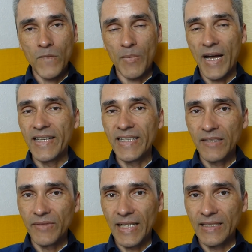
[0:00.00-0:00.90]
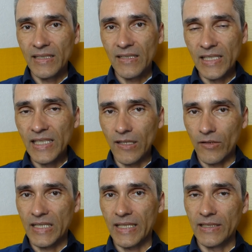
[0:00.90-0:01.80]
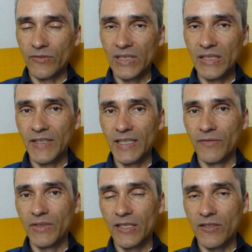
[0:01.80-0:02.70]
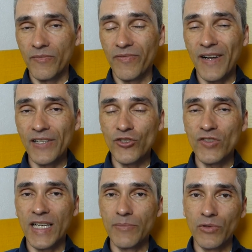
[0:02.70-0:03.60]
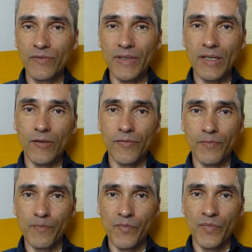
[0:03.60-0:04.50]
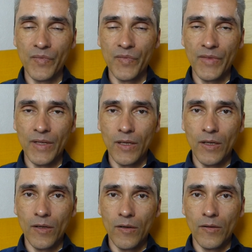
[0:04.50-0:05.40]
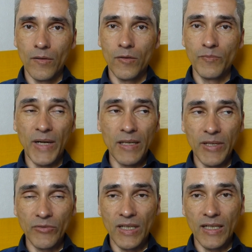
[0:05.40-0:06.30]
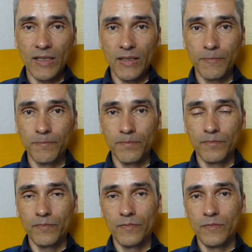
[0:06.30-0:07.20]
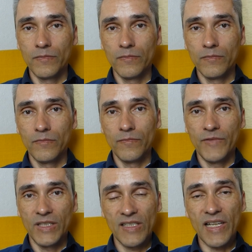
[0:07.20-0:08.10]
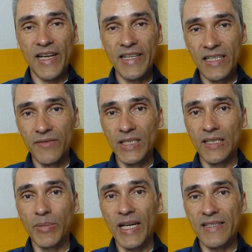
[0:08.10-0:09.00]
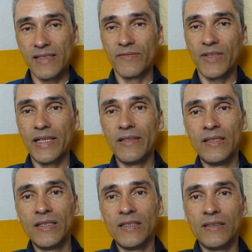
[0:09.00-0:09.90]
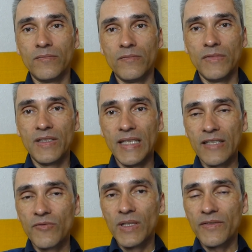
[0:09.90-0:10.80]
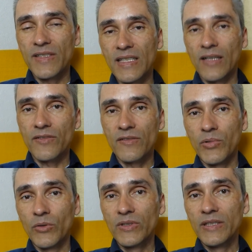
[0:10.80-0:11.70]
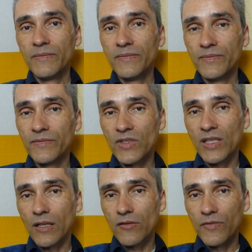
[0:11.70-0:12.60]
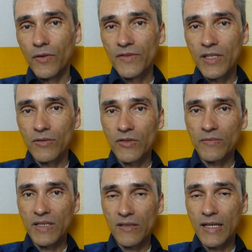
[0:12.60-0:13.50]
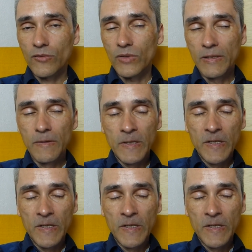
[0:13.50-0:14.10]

Aber einige werden es nicht aushalten und die werden dann wieder zum falschen Zeitpunkt verkaufen. Und meiner Meinung nach wird es da einige wieder da bräseln, weil wir sind jetzt schon wieder auf 10.000 Punkte, 10.050 oder sowas aktuell.